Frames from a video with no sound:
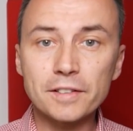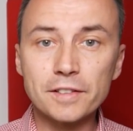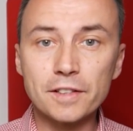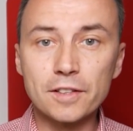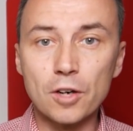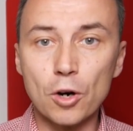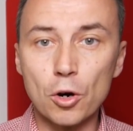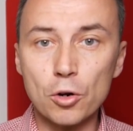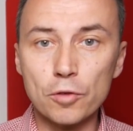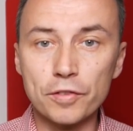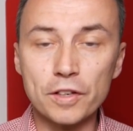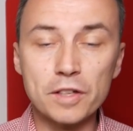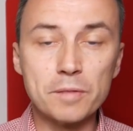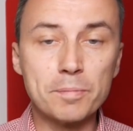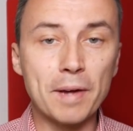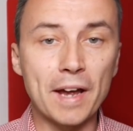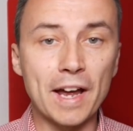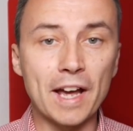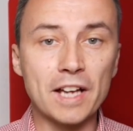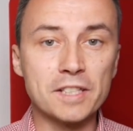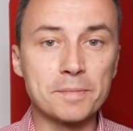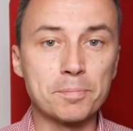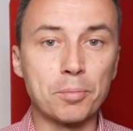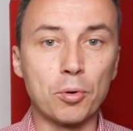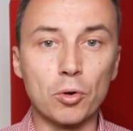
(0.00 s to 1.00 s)
A teraz
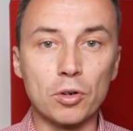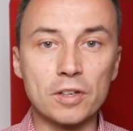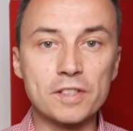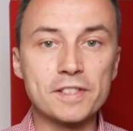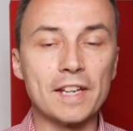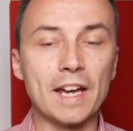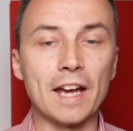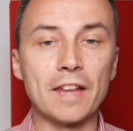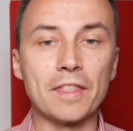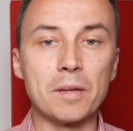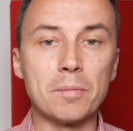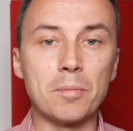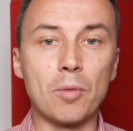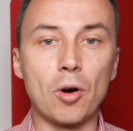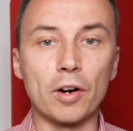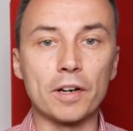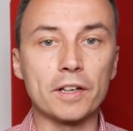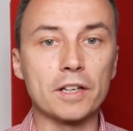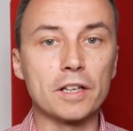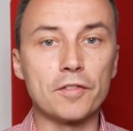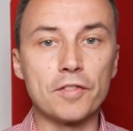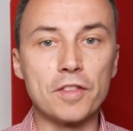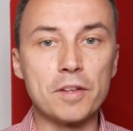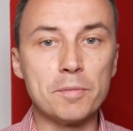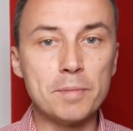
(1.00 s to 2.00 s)
wracamy do tematu
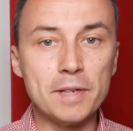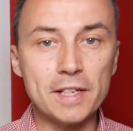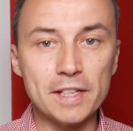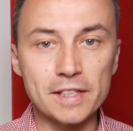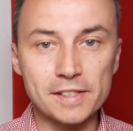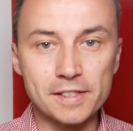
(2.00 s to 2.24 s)
odcinka.